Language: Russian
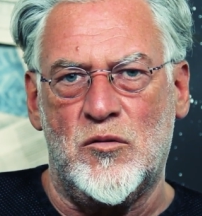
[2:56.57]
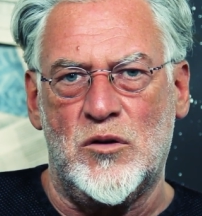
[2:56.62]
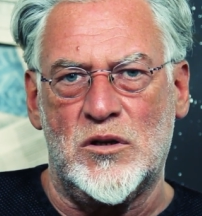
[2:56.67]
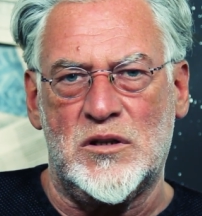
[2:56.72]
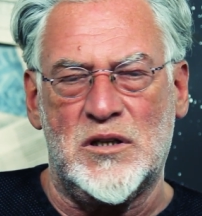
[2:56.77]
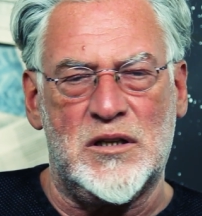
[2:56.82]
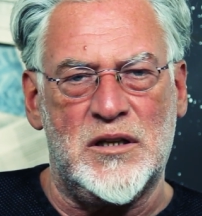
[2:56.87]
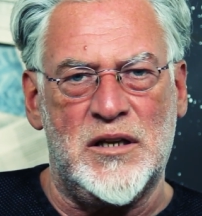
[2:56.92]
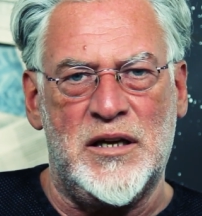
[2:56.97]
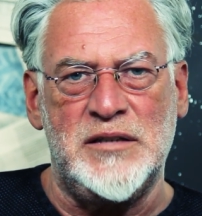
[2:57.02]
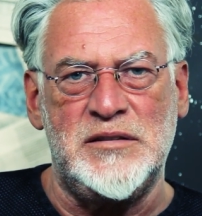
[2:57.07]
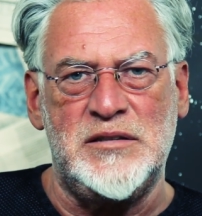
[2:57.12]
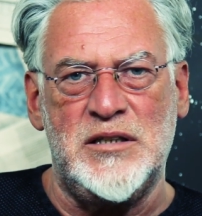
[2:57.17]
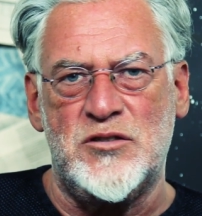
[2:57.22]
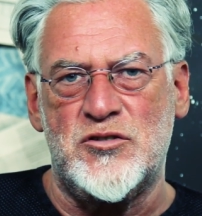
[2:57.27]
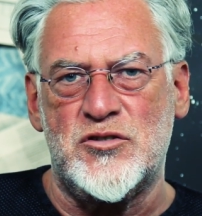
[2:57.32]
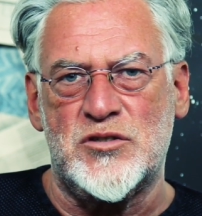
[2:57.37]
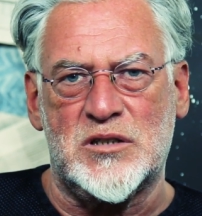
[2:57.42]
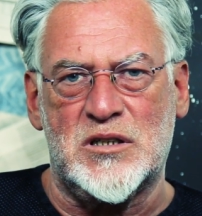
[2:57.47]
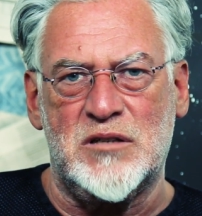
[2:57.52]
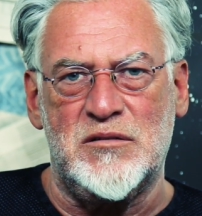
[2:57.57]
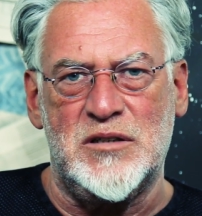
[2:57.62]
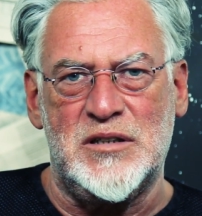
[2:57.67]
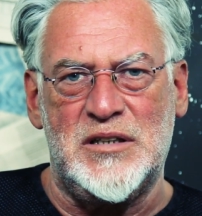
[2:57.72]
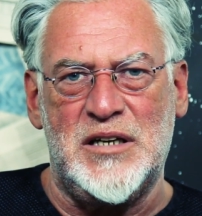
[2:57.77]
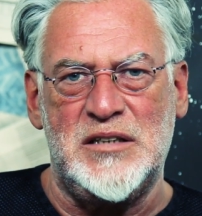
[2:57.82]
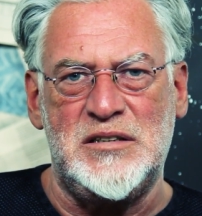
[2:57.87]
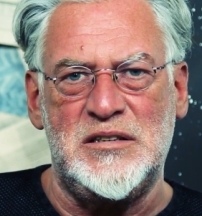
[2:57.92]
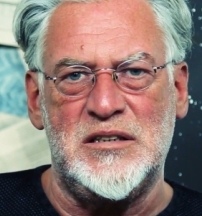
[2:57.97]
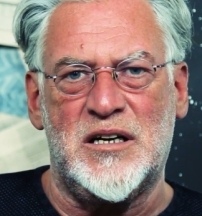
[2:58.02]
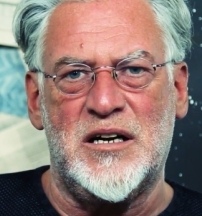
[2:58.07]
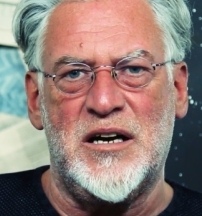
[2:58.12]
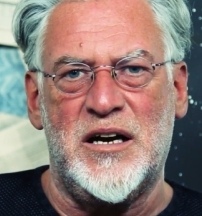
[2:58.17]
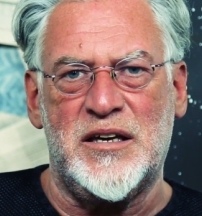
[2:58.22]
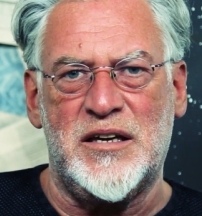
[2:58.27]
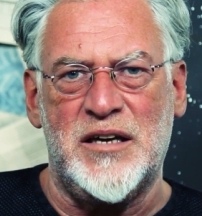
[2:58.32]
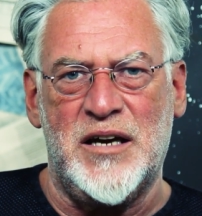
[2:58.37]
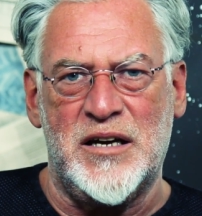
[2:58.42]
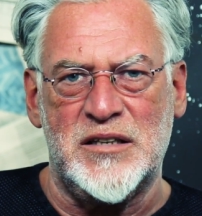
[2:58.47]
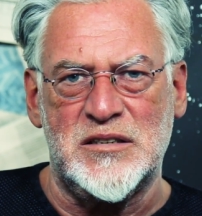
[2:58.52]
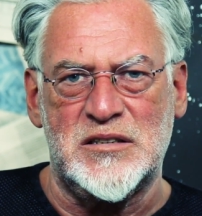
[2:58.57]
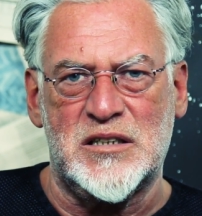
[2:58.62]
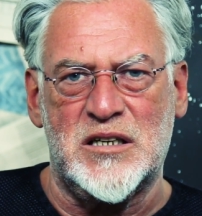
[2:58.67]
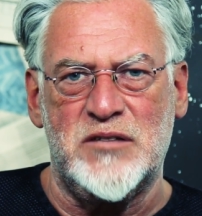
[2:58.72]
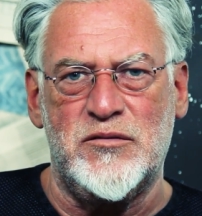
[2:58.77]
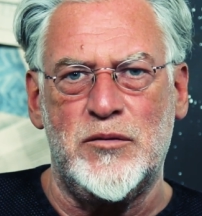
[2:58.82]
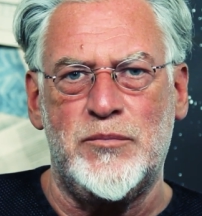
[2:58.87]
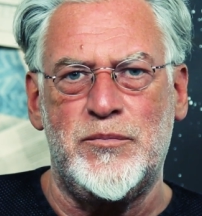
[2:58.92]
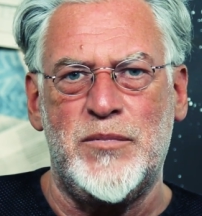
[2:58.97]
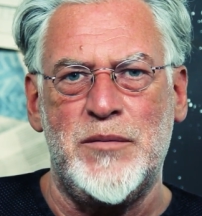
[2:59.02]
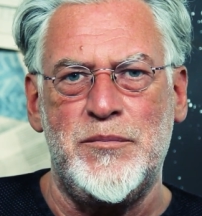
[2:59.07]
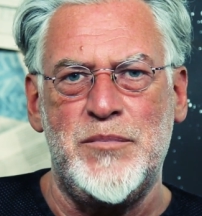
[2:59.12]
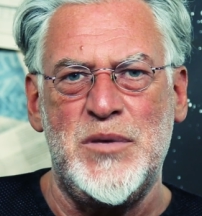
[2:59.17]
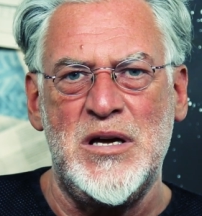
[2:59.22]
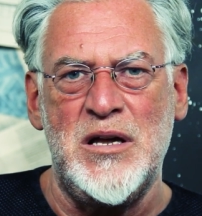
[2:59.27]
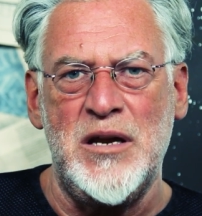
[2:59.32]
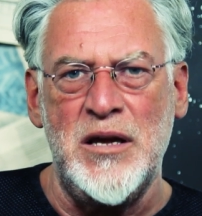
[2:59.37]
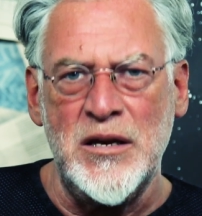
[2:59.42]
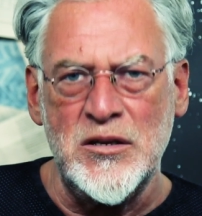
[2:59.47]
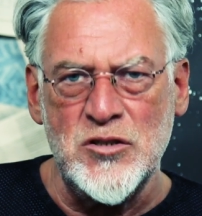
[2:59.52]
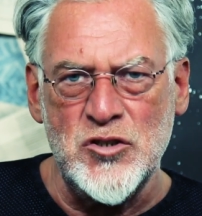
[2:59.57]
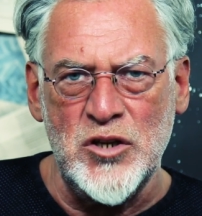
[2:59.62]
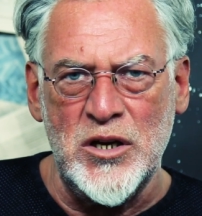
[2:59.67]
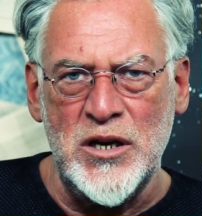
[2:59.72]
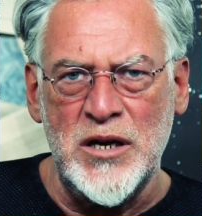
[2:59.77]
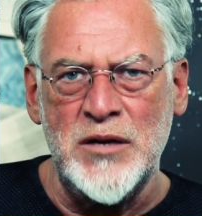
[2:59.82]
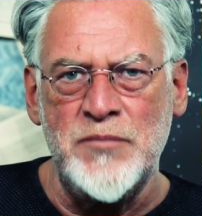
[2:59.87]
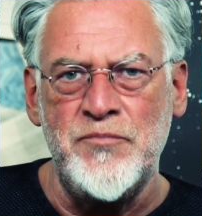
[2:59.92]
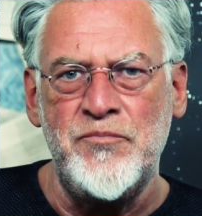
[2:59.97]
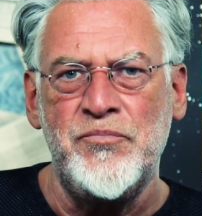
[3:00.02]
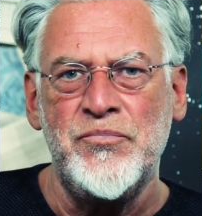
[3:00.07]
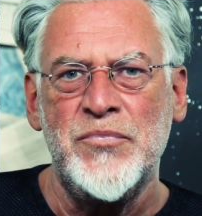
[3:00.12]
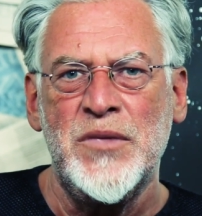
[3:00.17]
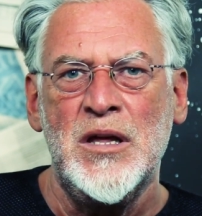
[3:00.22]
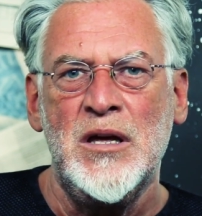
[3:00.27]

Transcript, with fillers: от Атлантического до Тихоокеанского побережья,